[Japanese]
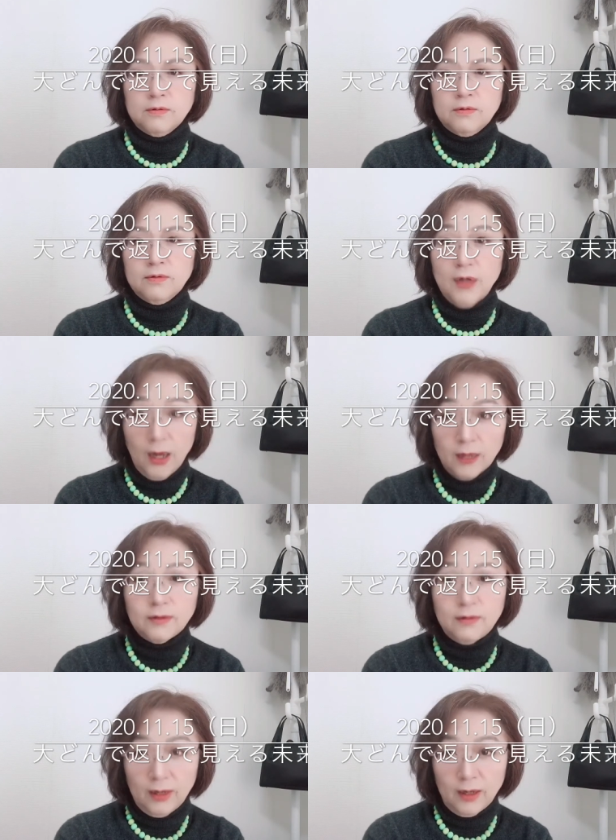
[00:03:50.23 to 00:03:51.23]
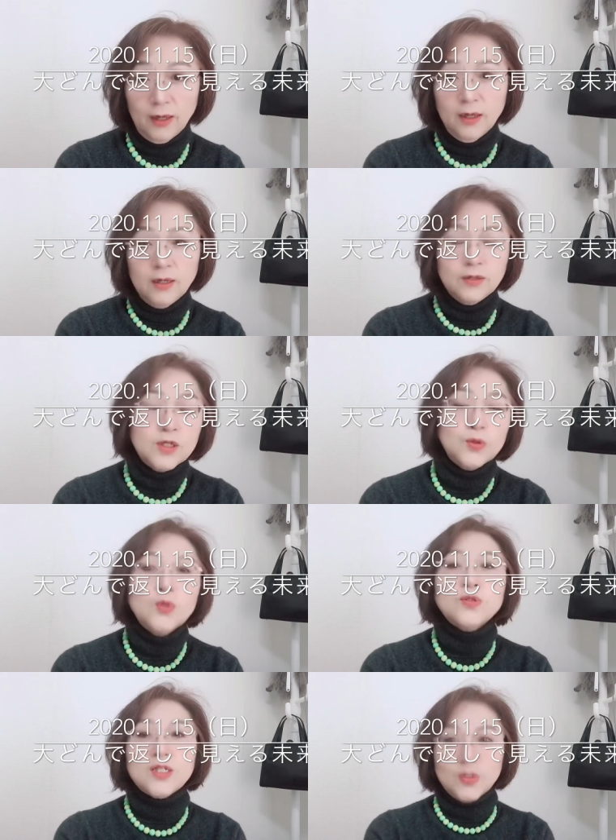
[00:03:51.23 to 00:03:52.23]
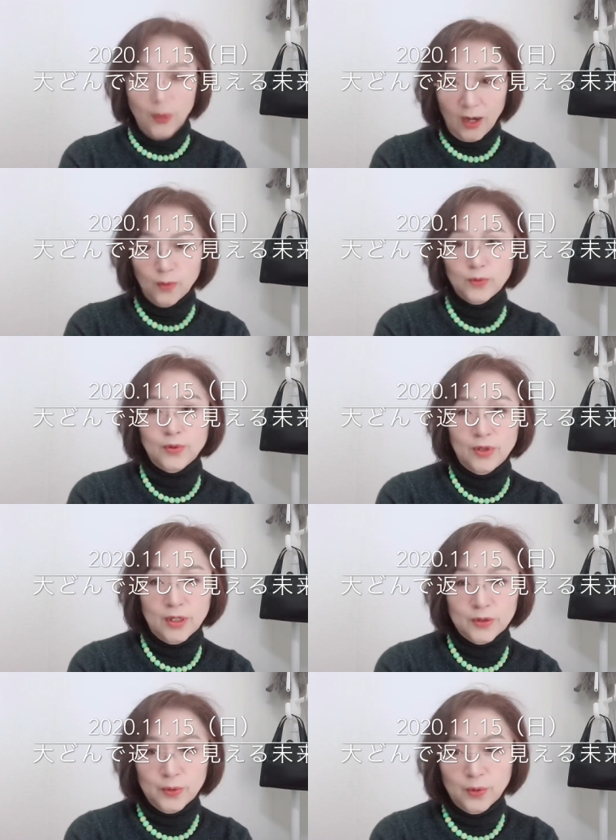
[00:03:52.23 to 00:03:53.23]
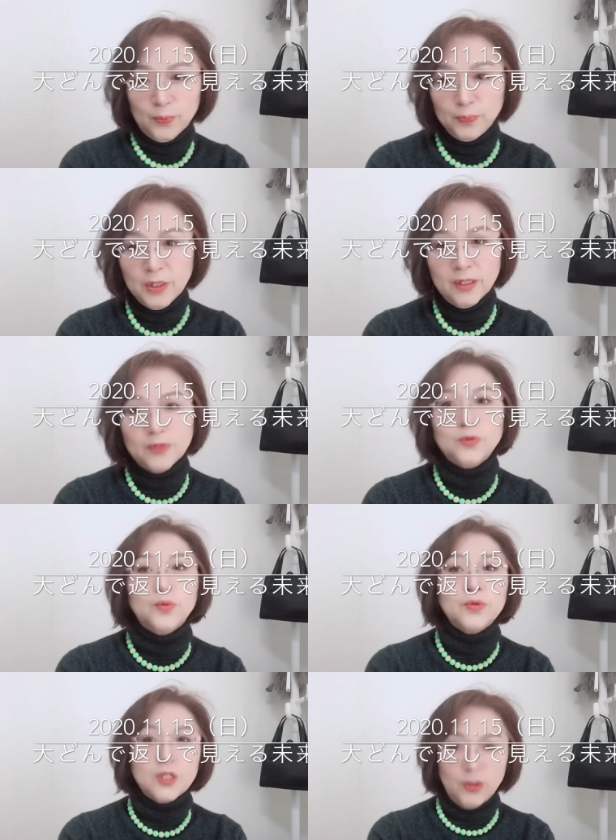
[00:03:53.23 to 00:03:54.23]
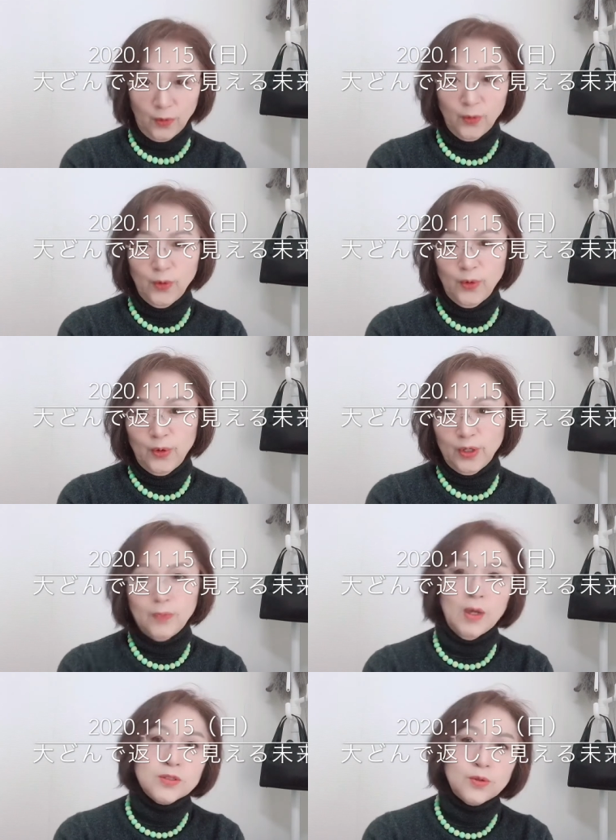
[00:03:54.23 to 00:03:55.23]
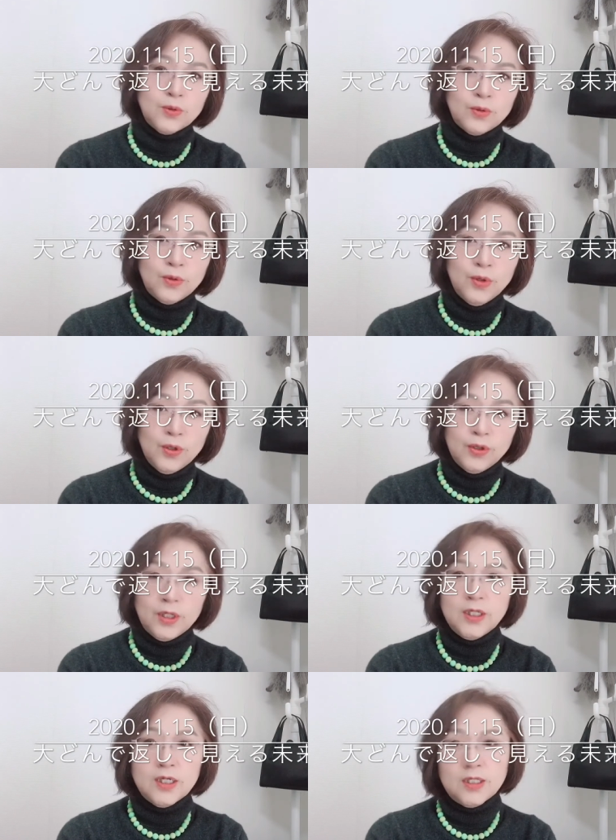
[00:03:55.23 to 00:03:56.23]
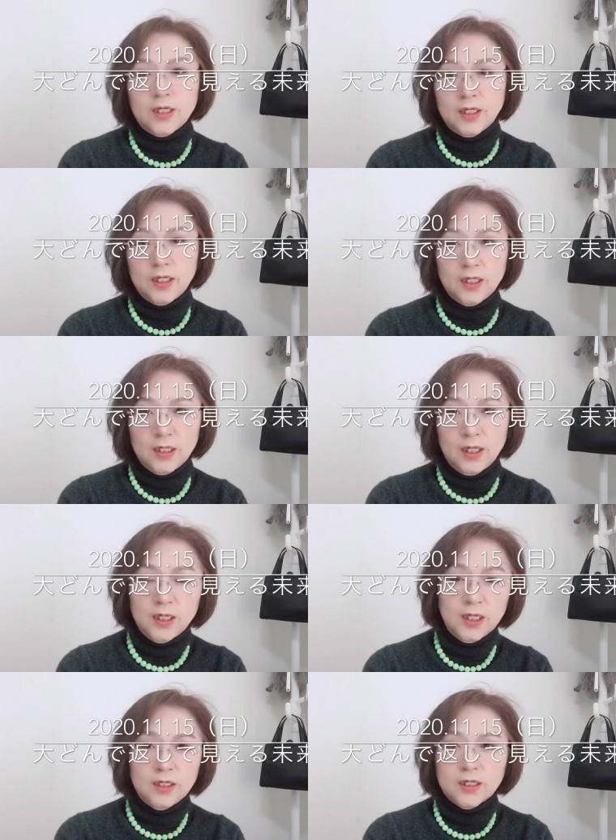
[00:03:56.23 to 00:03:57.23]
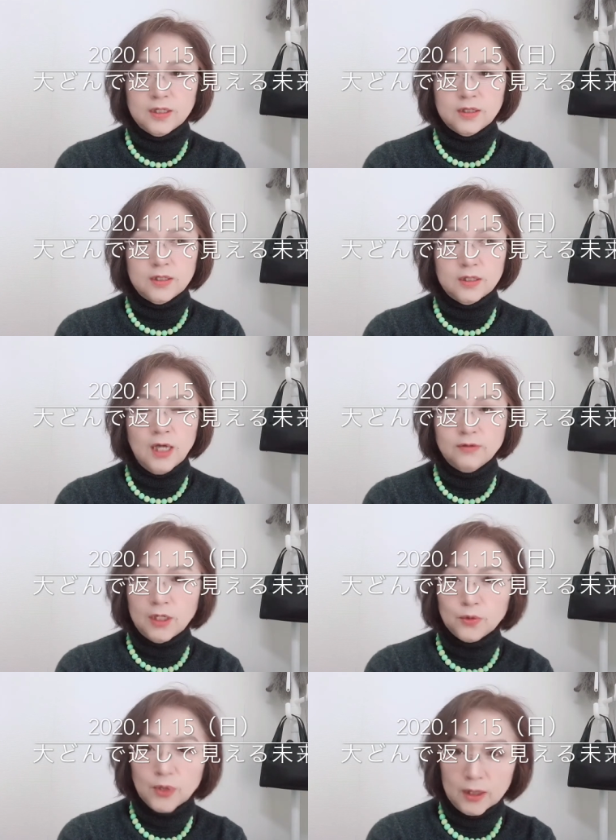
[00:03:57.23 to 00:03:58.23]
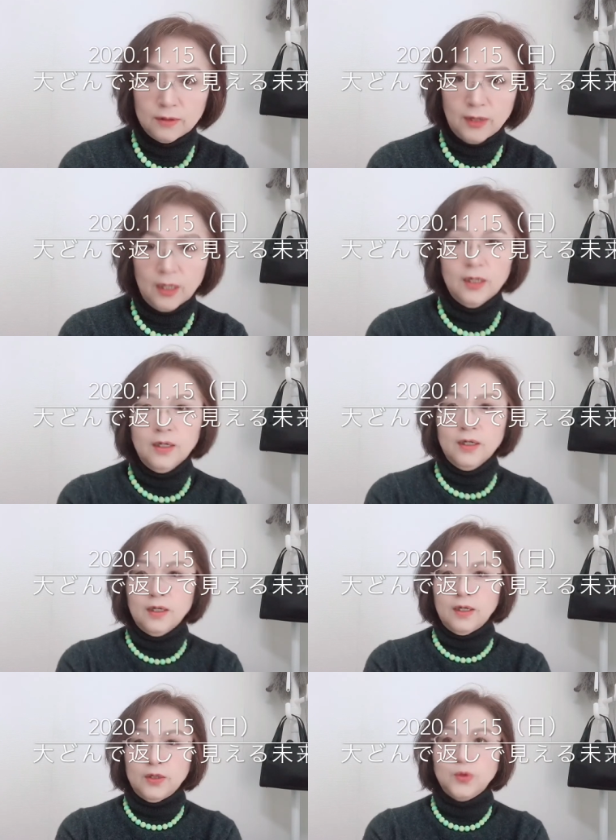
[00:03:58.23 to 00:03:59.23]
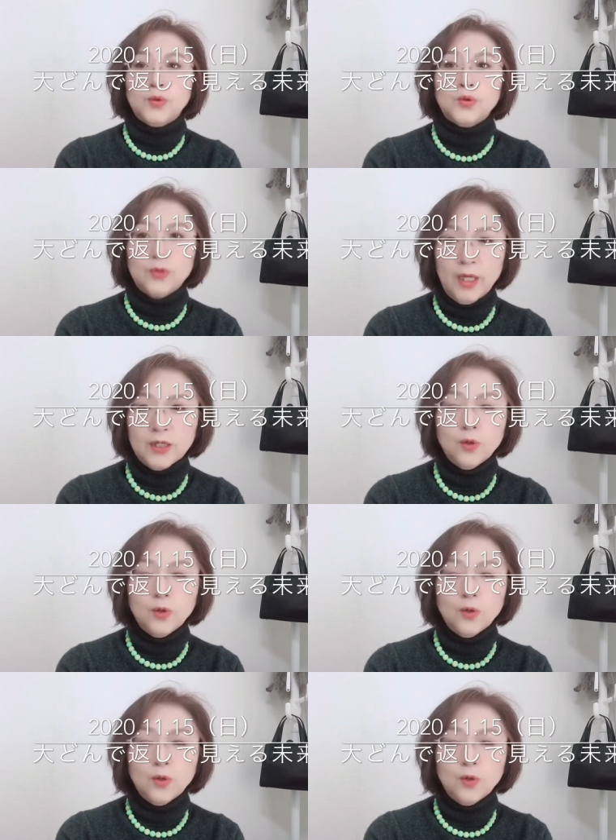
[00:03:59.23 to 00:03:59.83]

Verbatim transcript: があってでその人たちは本当にあの見てると思うんですよ今その何が正義で何が悪なのかって、えいうことで極